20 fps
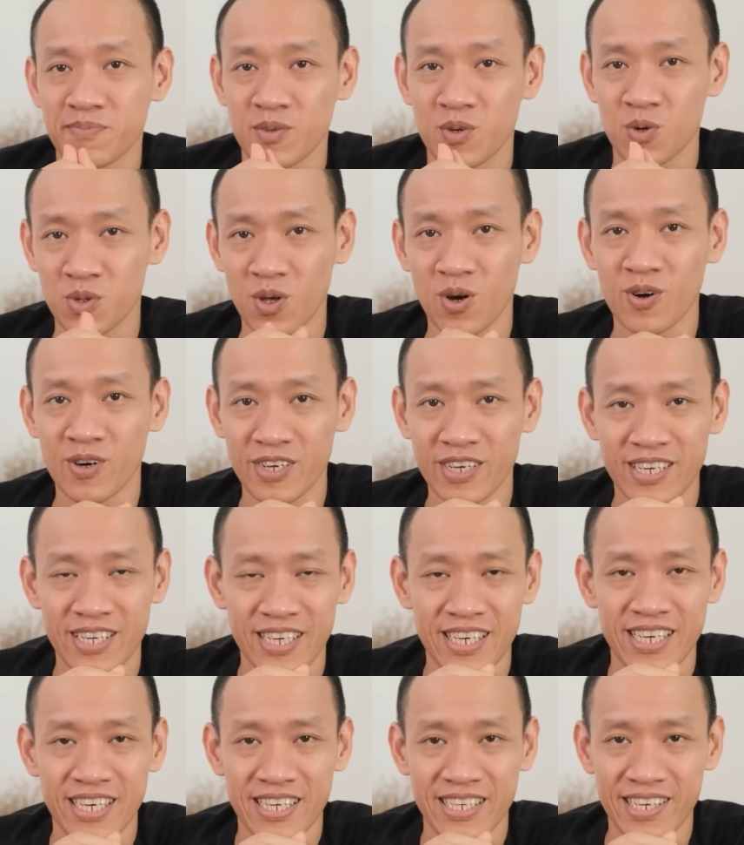của tôi
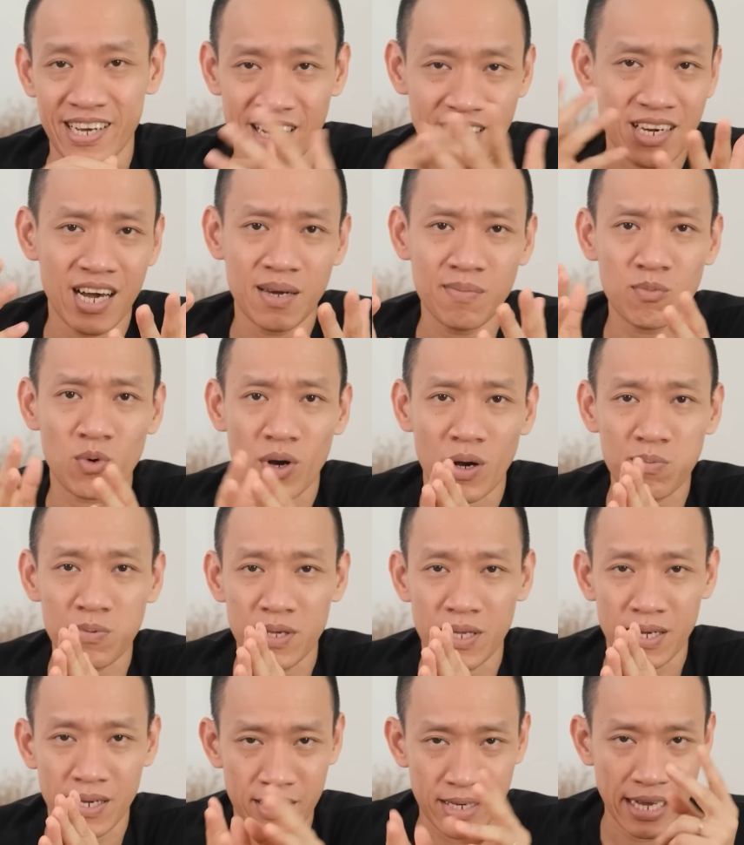dẫn đến một góc
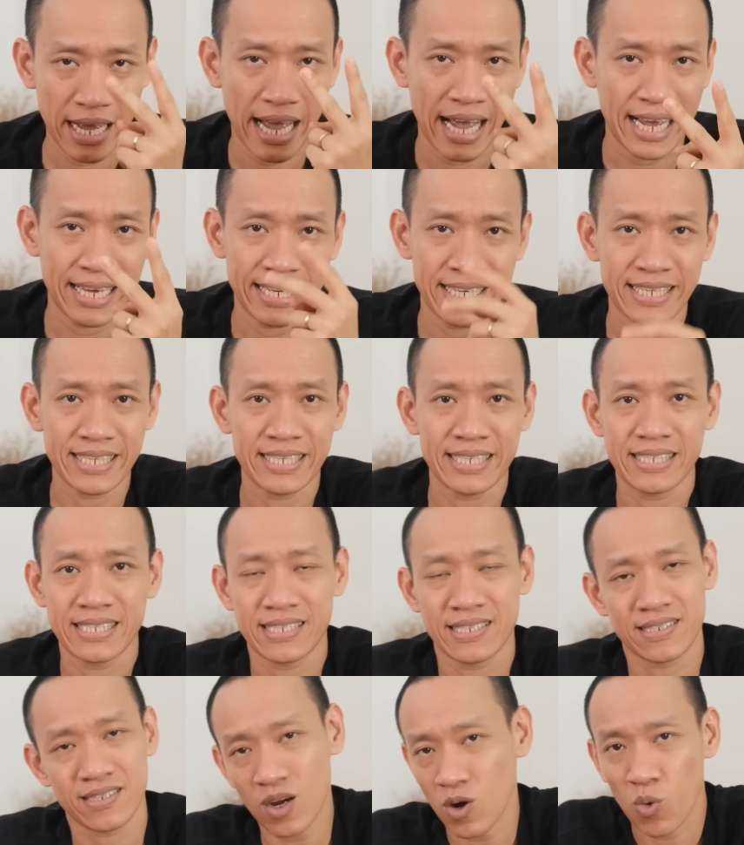nhìn thứ hai
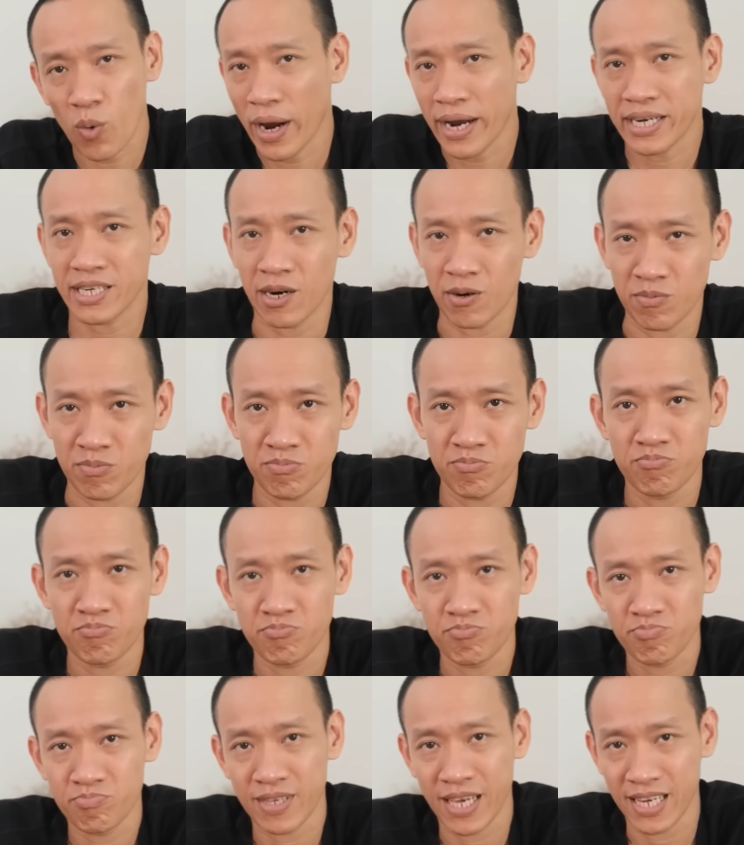rất quan trọng
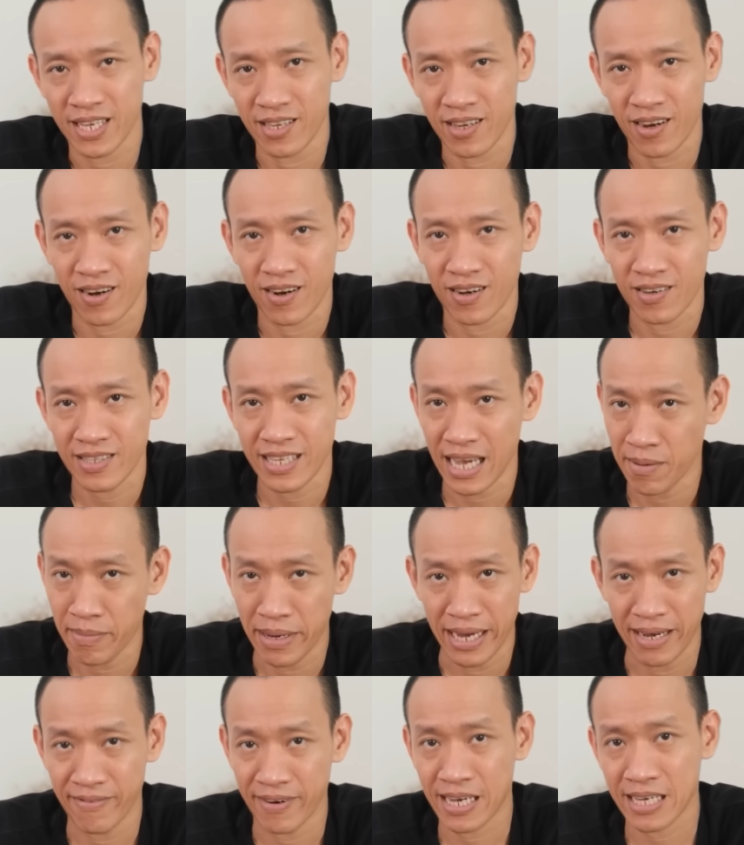dành cho cha
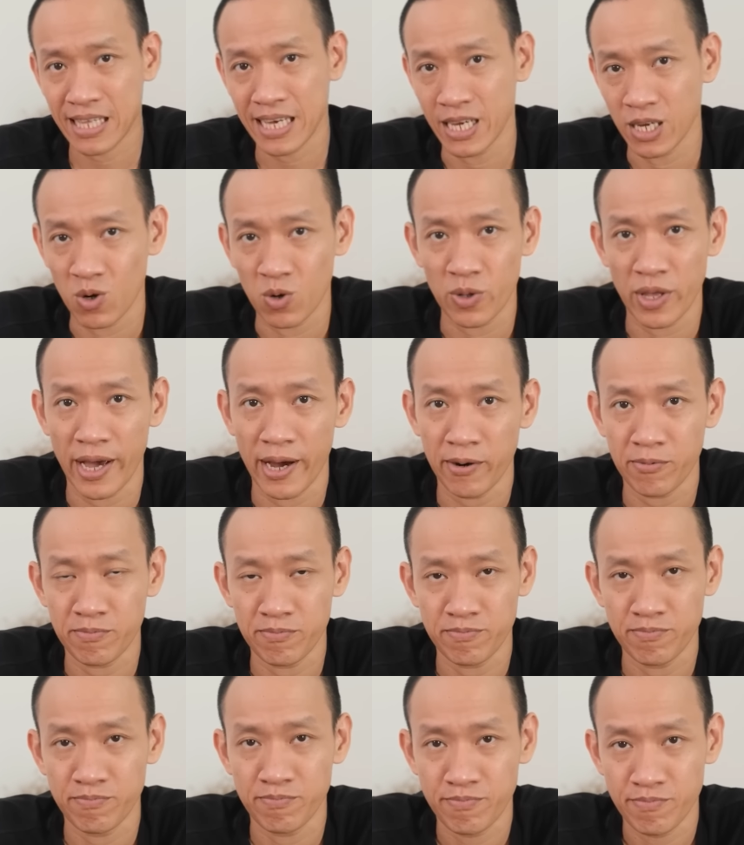mẹ và các thầy cô giáo.
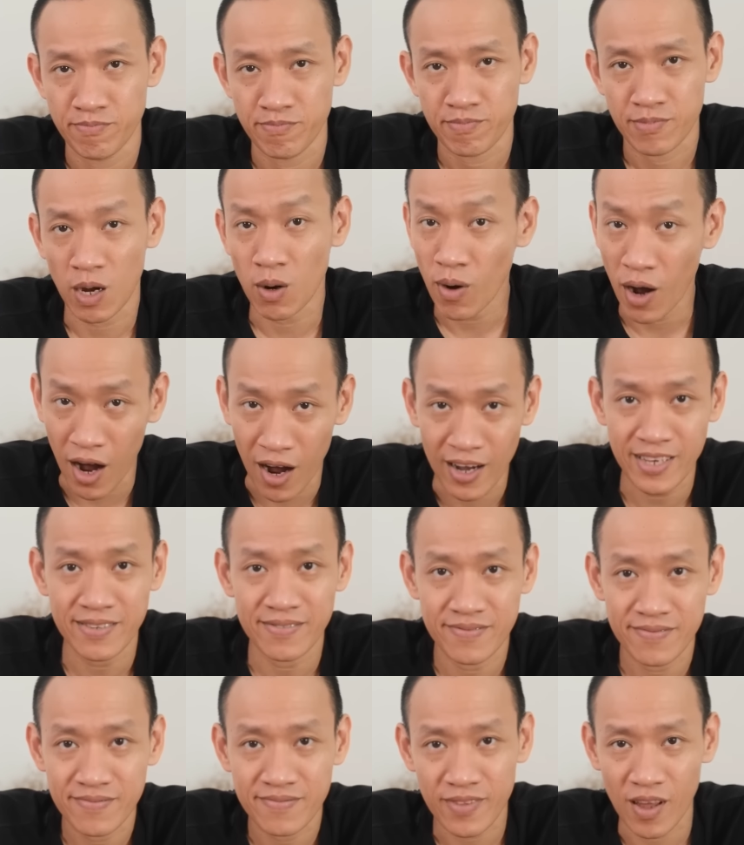Câu hỏi
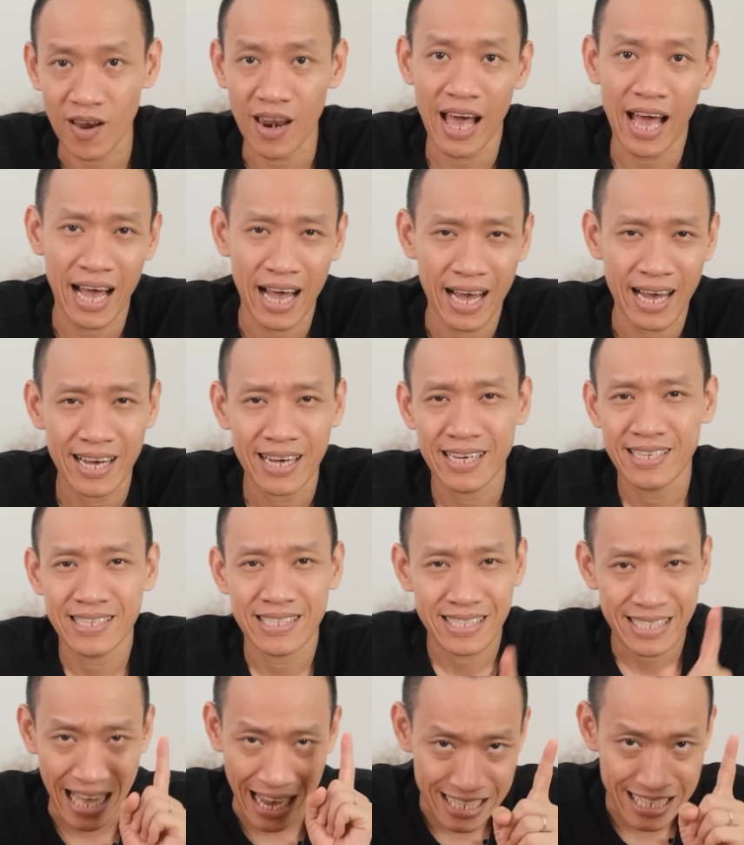đó là
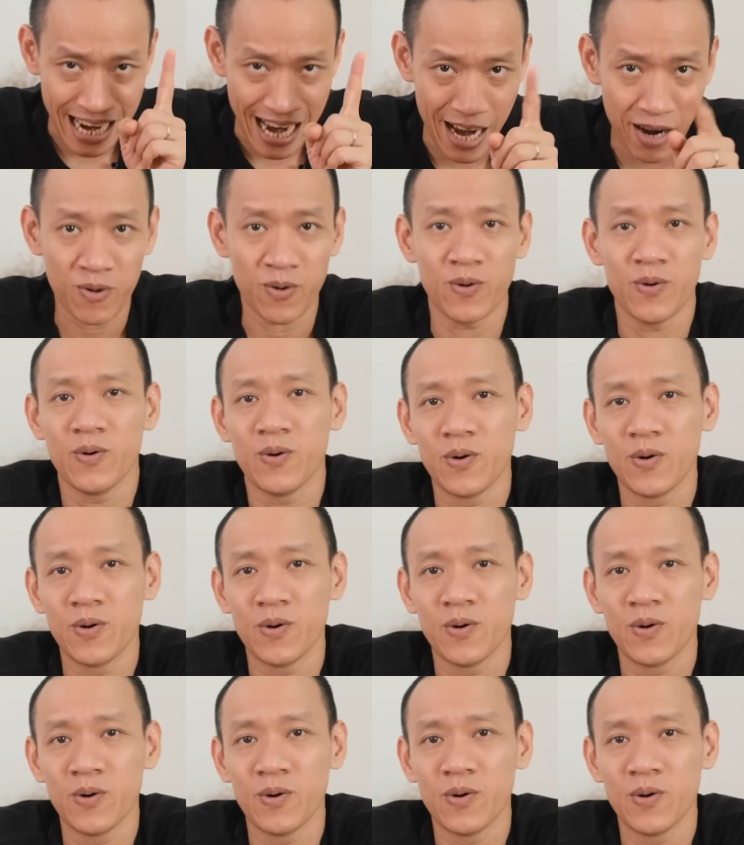tại sao